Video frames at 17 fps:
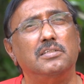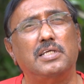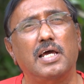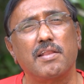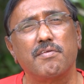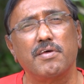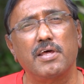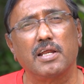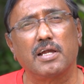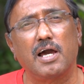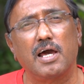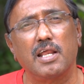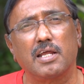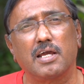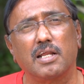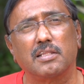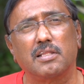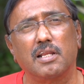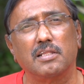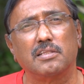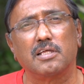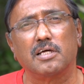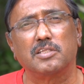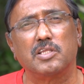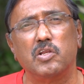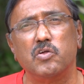జనసేన
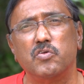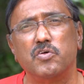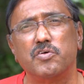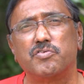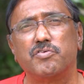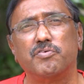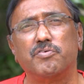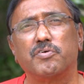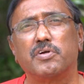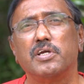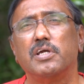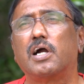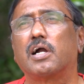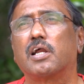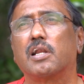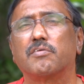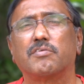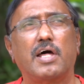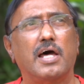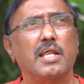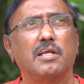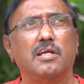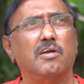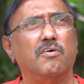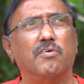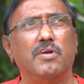కార్యకర్తలంతా తెలుగుదేశంకి అక్కడ
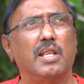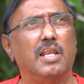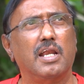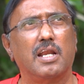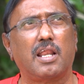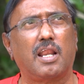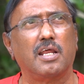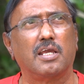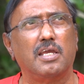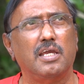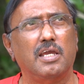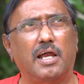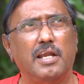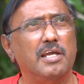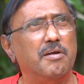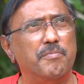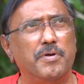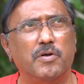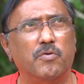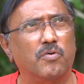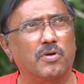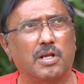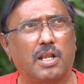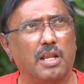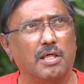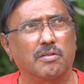స్థానికంగా ఉండే లీడర్లకి అణిగిమణి
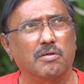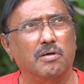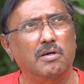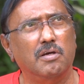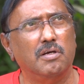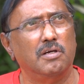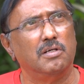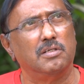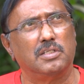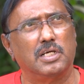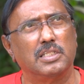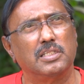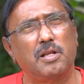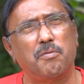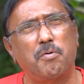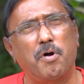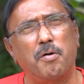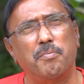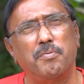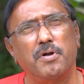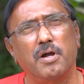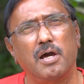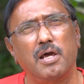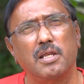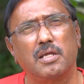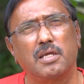ఉండట్లేదు చంద్రబాబు
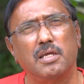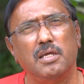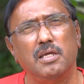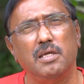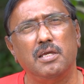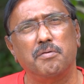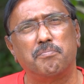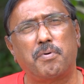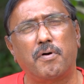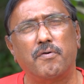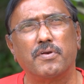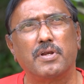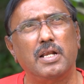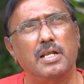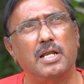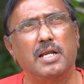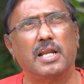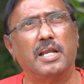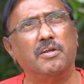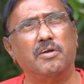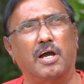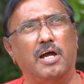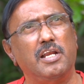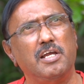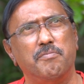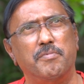గారికి పవన్ కళ్యాణ్ అణి
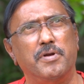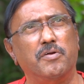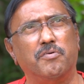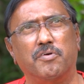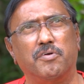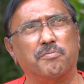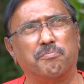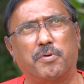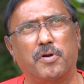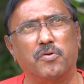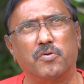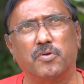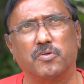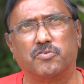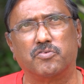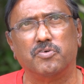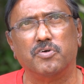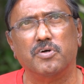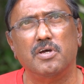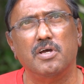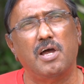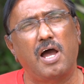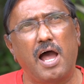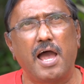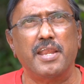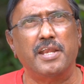అణిగిమణి పడి ఉండొచ్చు
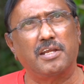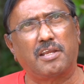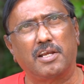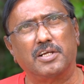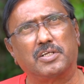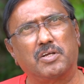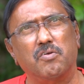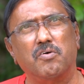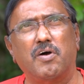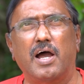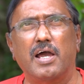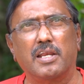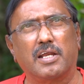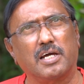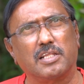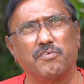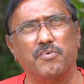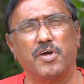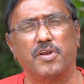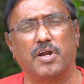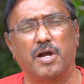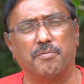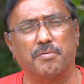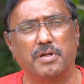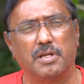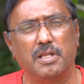ఆయన ఇంట్రెస్ట్లు ఆయన కథ వేరు
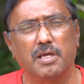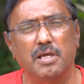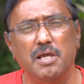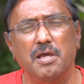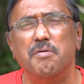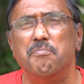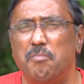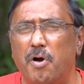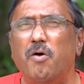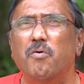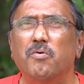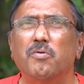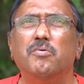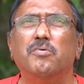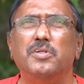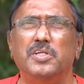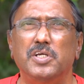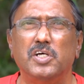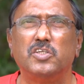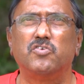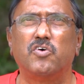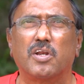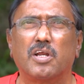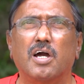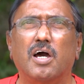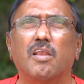కాబట్టి మామూలు
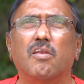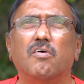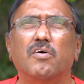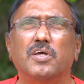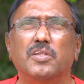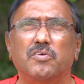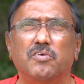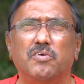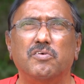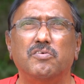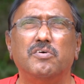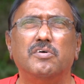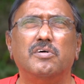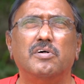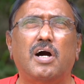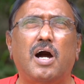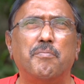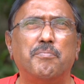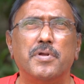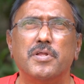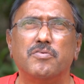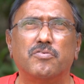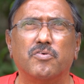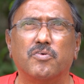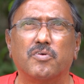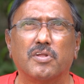నియోజకవర్గాల్లో ఎందుకు ఆ
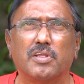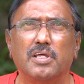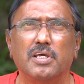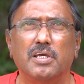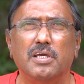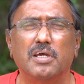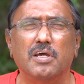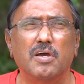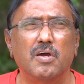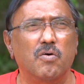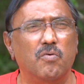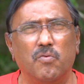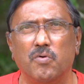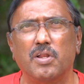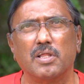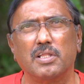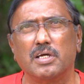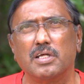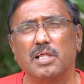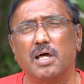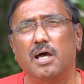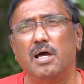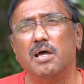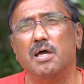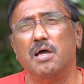పరిస్థితి ఉంటుంది ఉండదు కదా